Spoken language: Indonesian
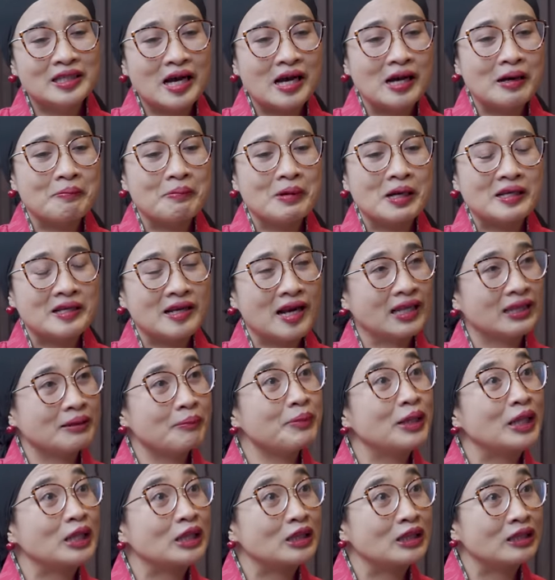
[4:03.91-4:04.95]
yang melihat
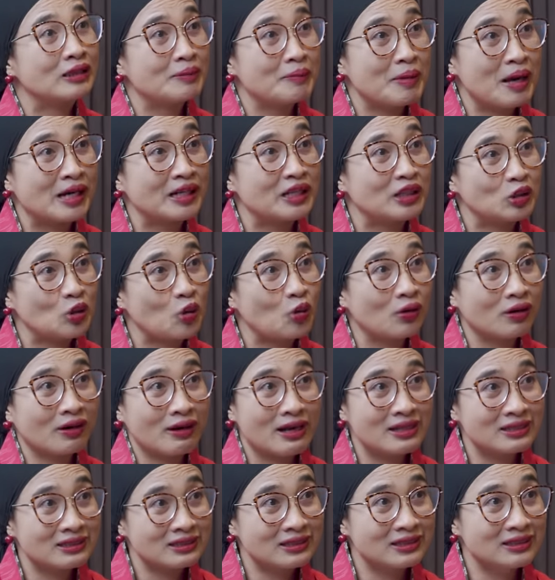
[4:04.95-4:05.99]
met
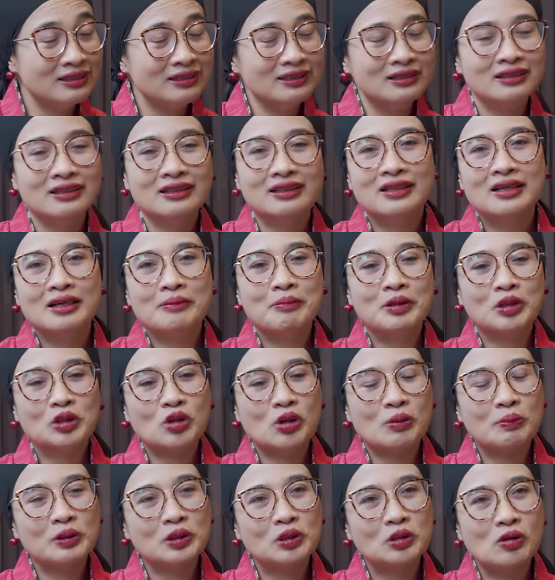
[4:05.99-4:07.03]
meritokrasi,
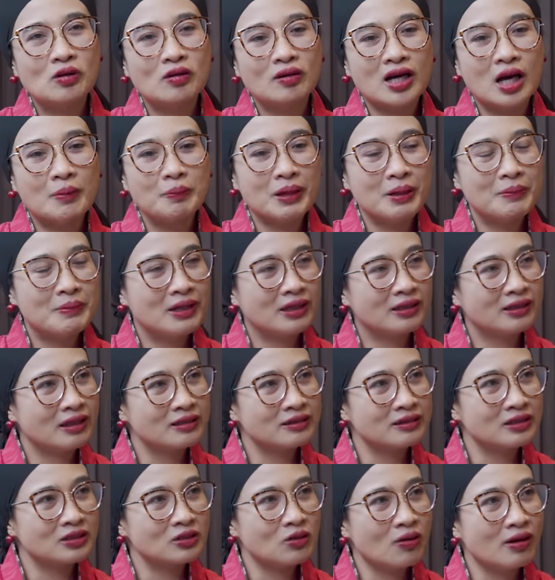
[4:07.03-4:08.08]
betul betul-betul
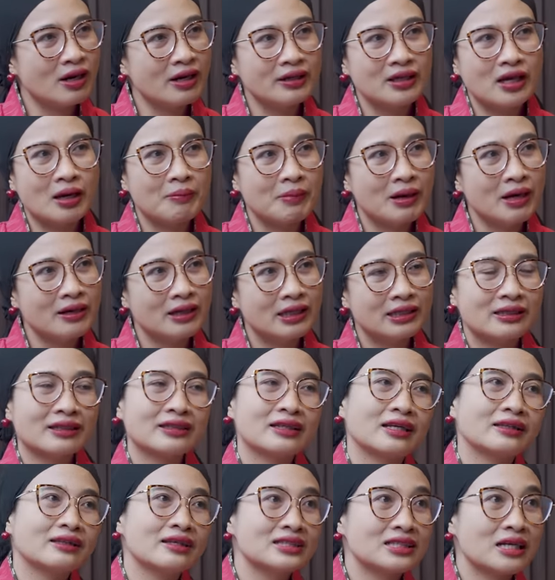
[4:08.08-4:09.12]
kapabilitas seseorang yang mana
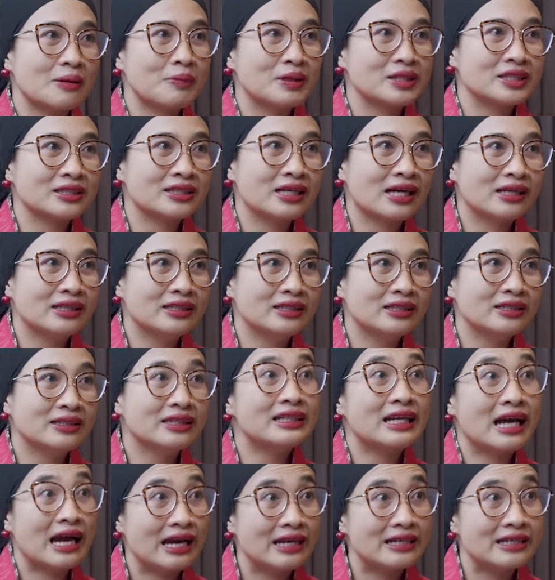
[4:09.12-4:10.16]
ternyata sama sekali tidak